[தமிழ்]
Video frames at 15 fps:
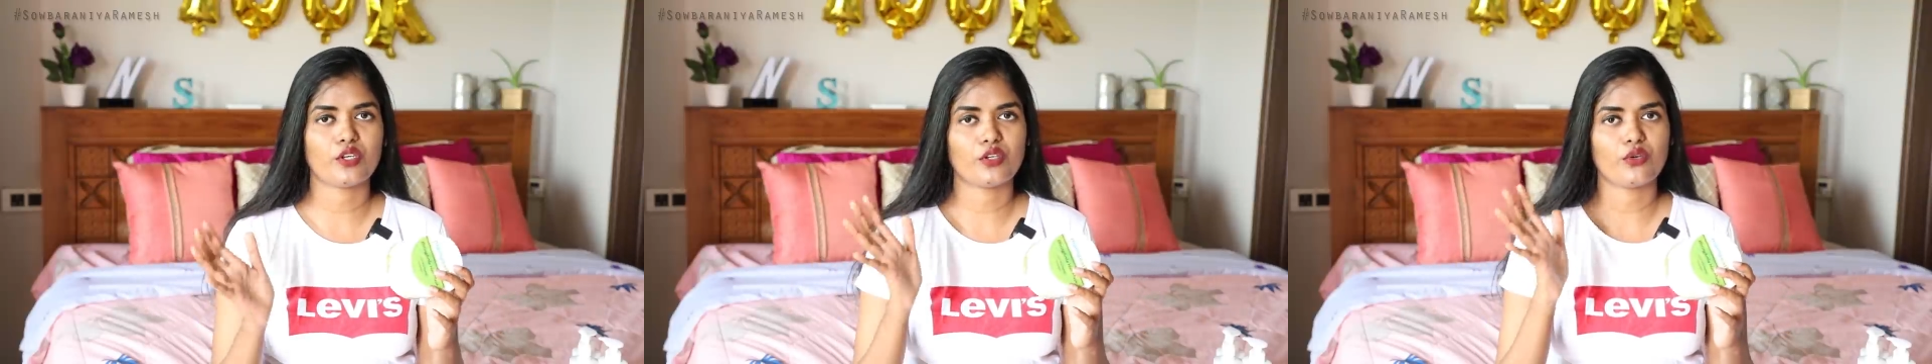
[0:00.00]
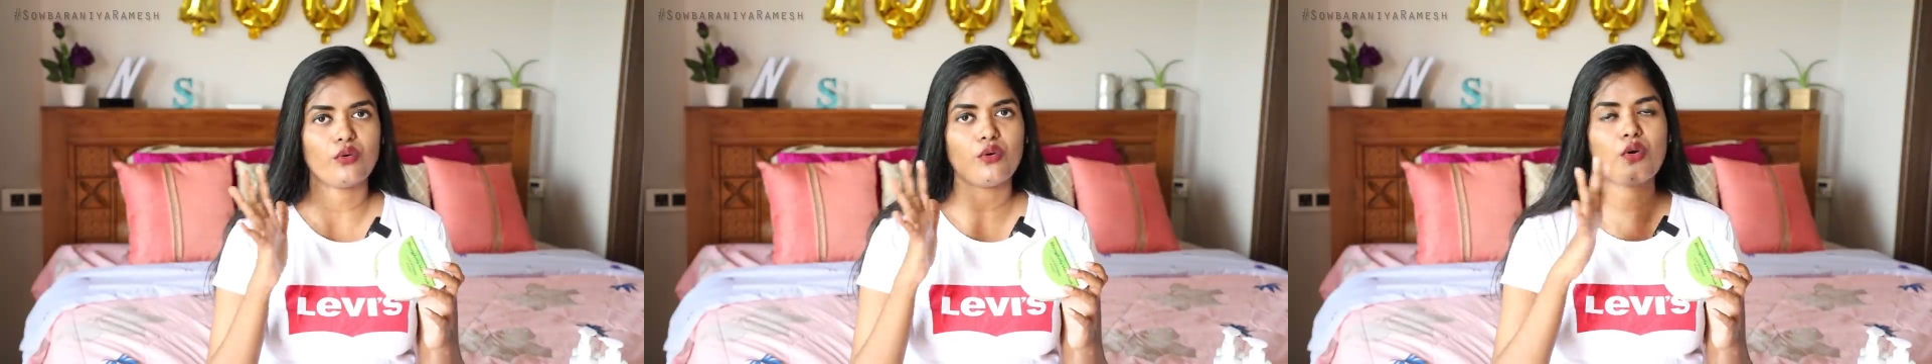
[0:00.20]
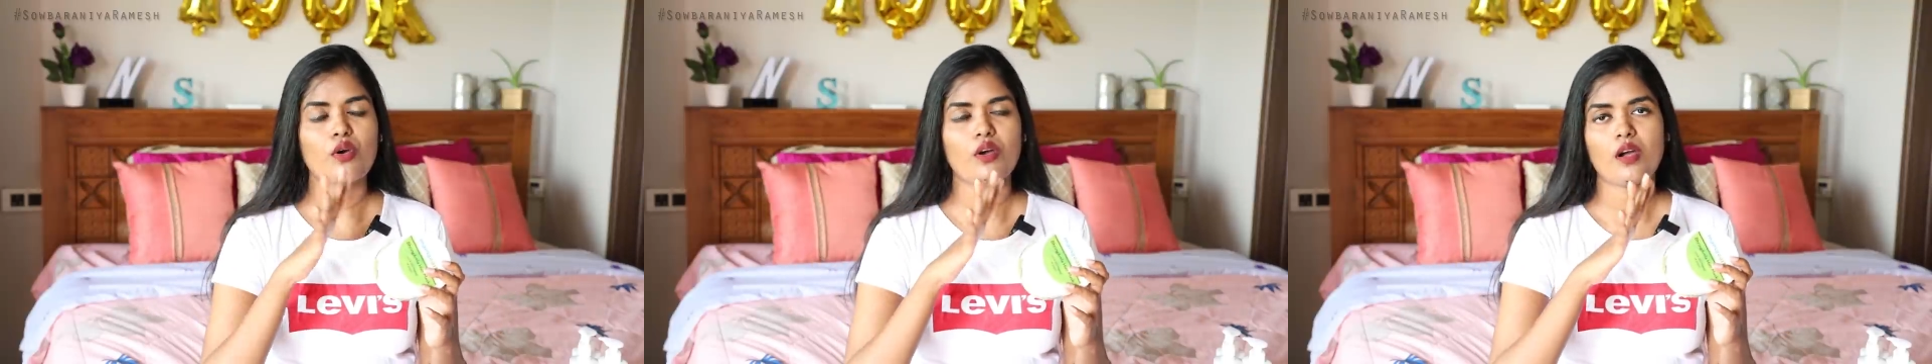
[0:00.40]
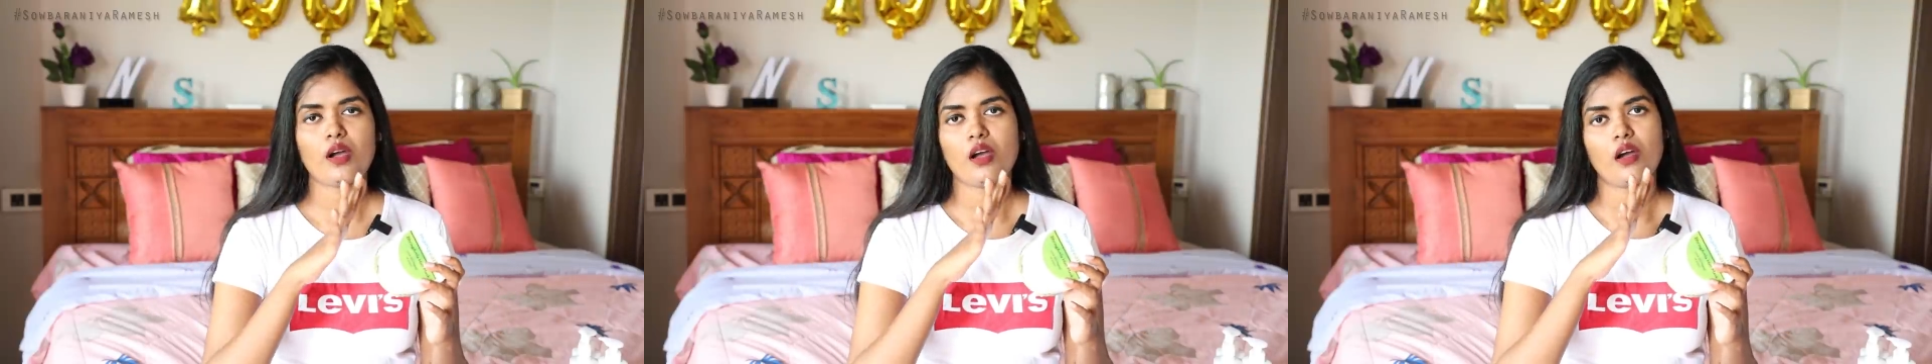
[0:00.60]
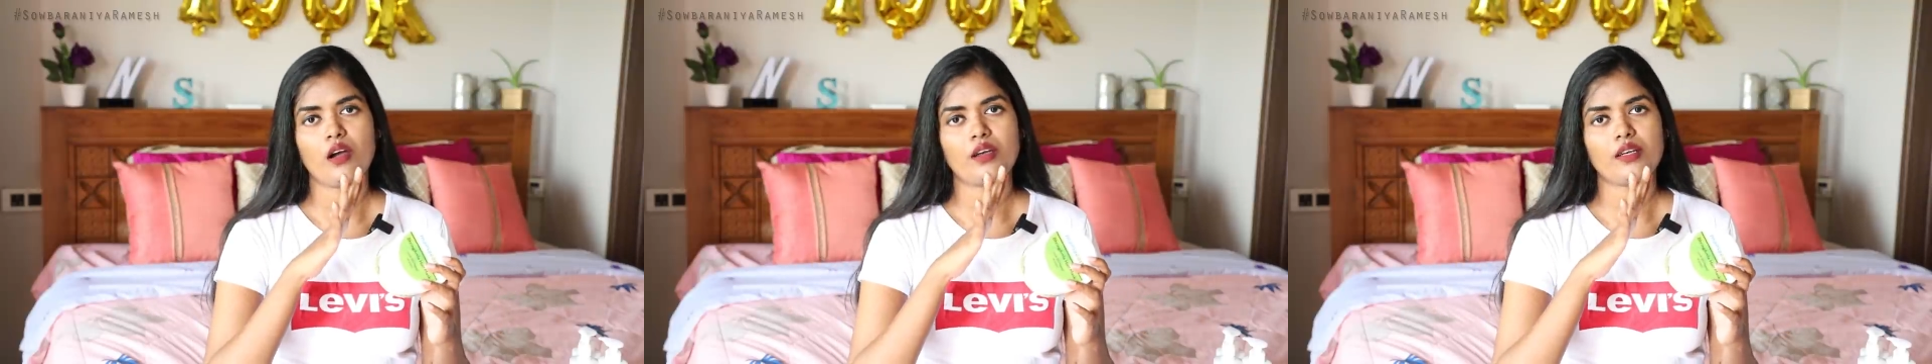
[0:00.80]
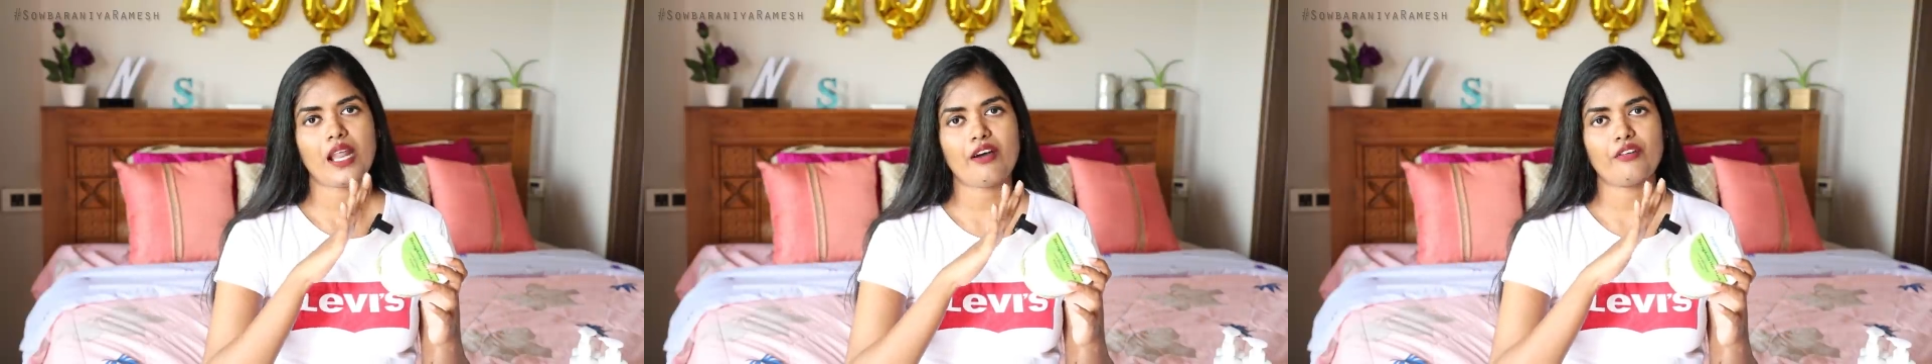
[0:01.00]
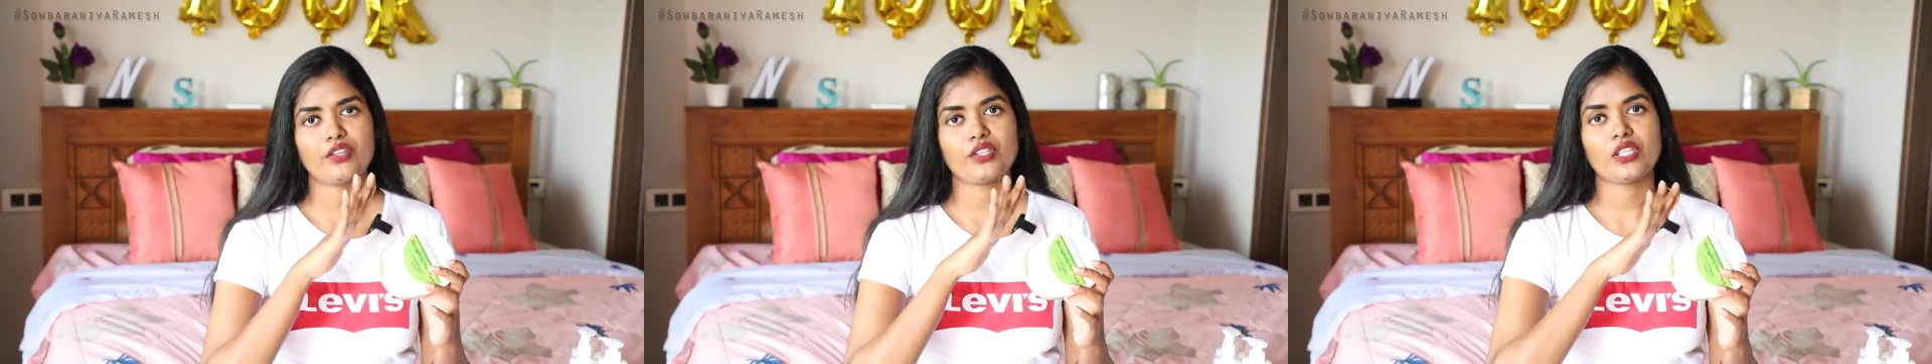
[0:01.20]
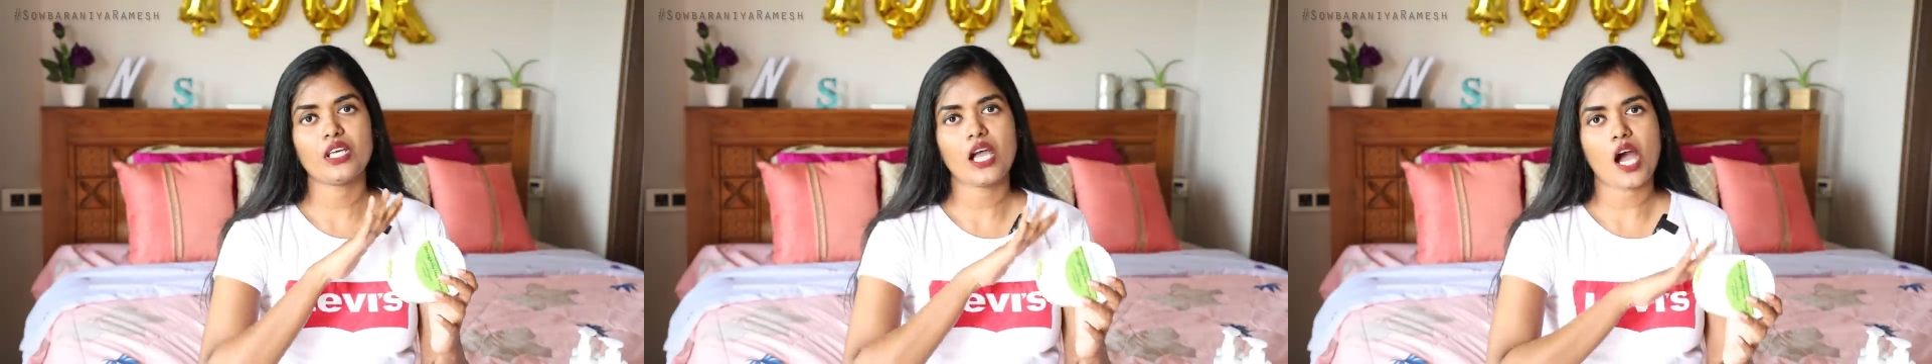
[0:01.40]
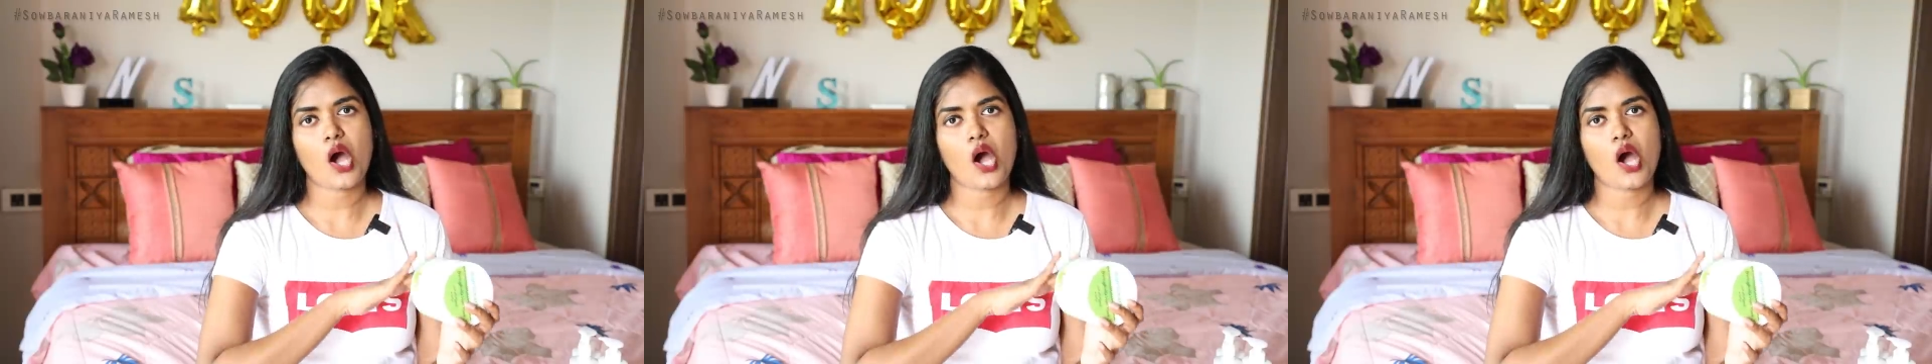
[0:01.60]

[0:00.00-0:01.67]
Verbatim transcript: தெரியும் நான் வந்து